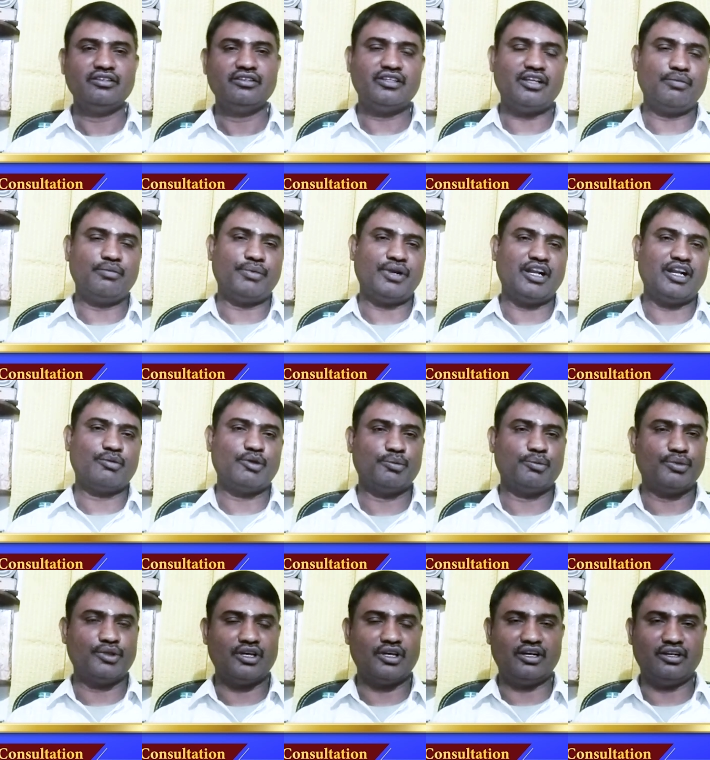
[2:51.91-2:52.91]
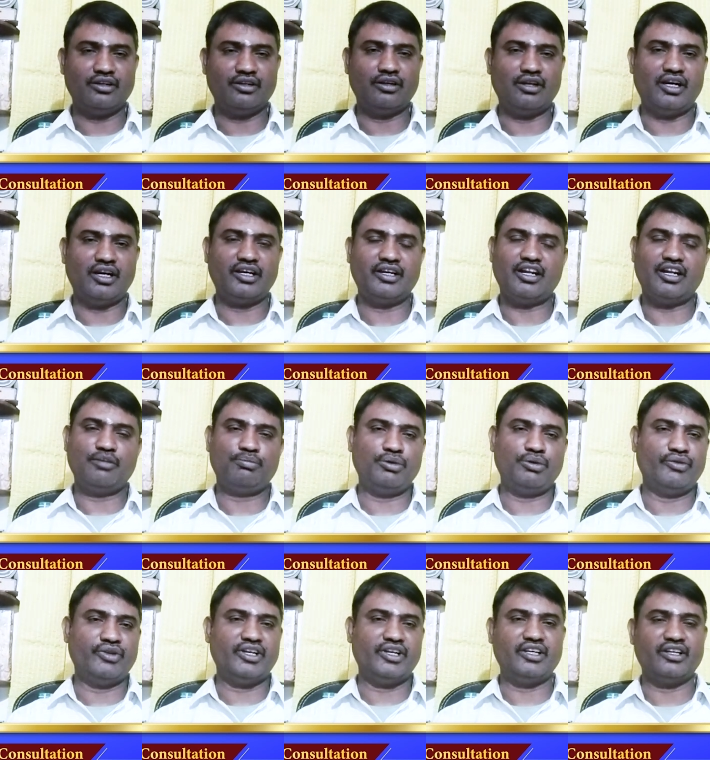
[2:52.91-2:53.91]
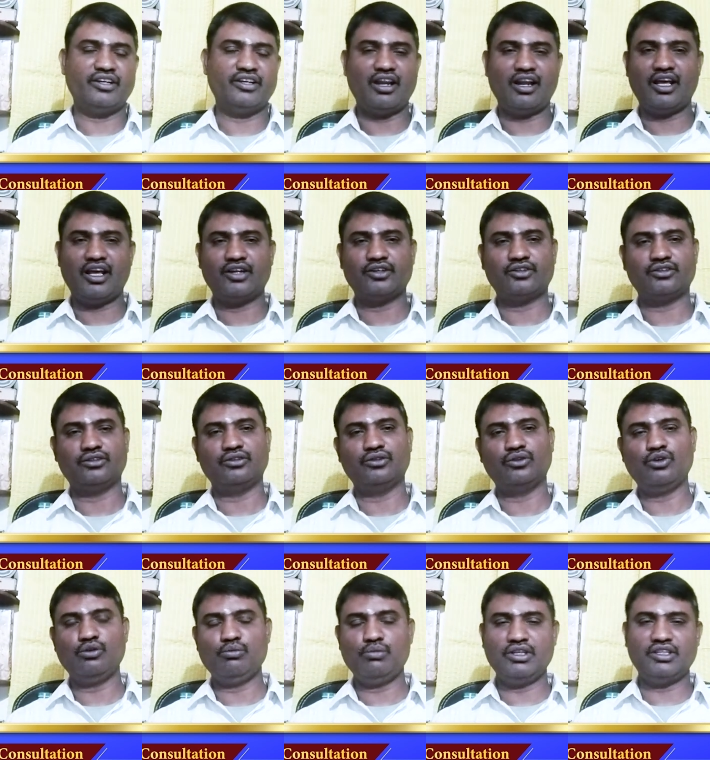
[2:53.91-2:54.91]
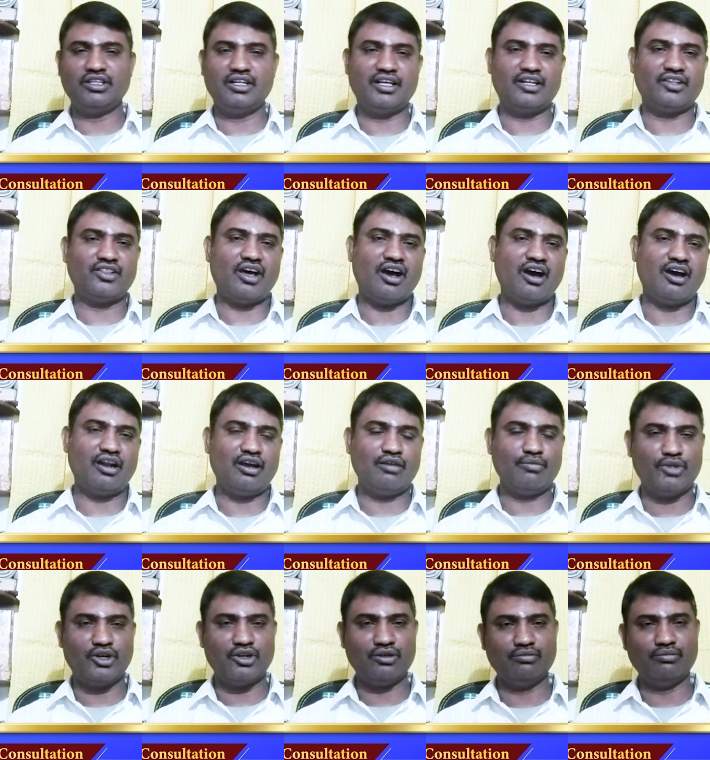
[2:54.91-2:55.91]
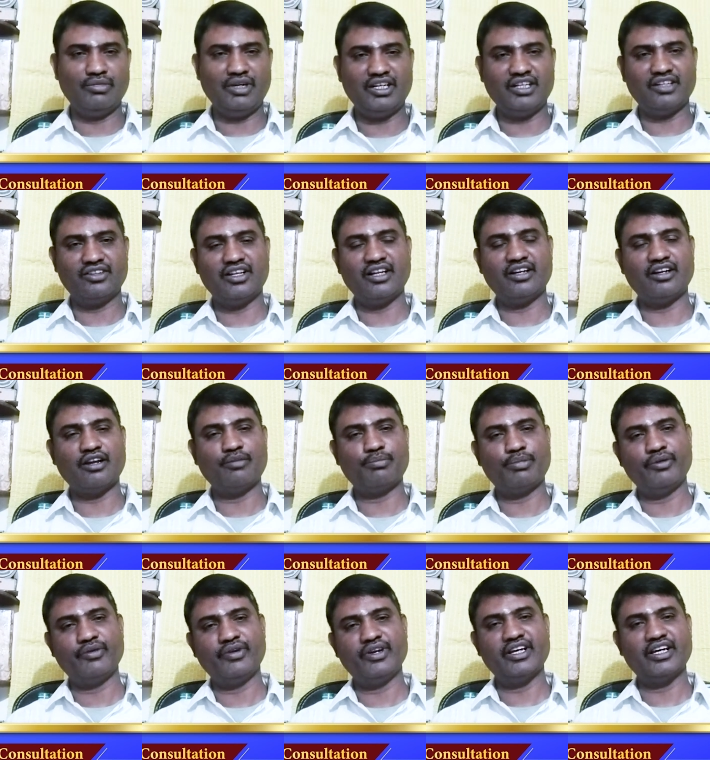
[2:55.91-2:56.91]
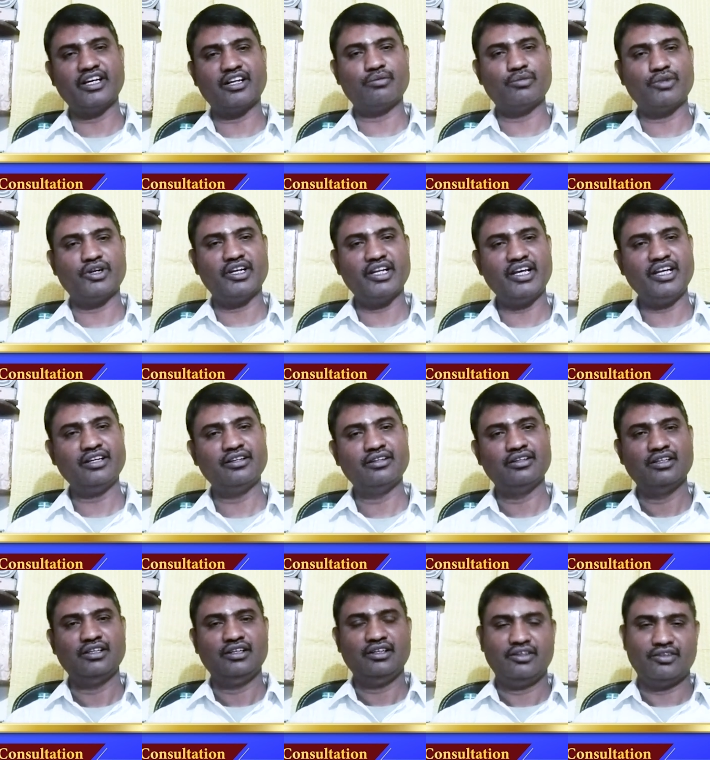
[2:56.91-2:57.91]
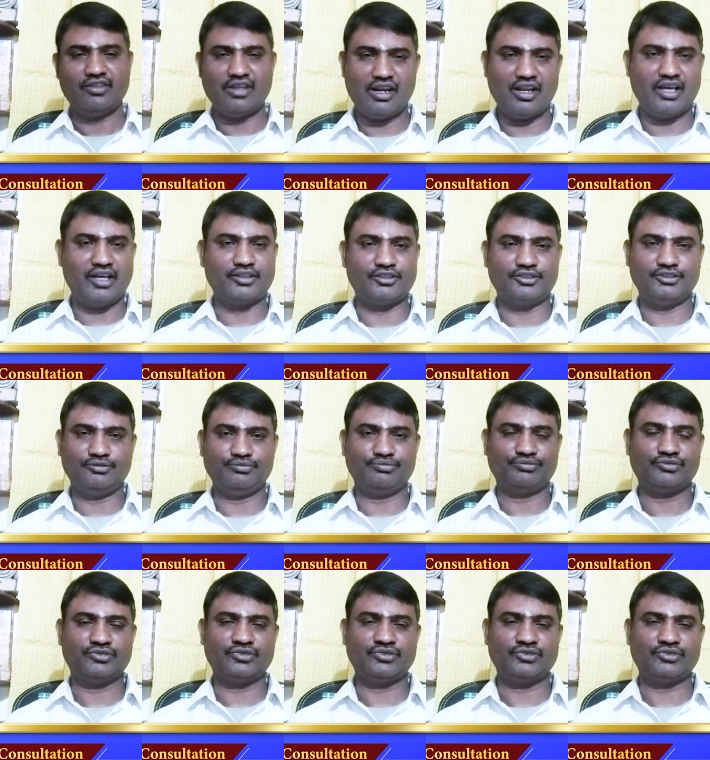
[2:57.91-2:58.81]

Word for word: சிறப்பான அமைப்பு தான் அங்கே நட்பு வீடு நல்லா இருக்கும் கும்பத்தில் இருந்தால் ஆறாம் இடம் பட் இருந்தாலும் நட்பு வீடுங்கிற முறையில் நல்லா இருக்கும்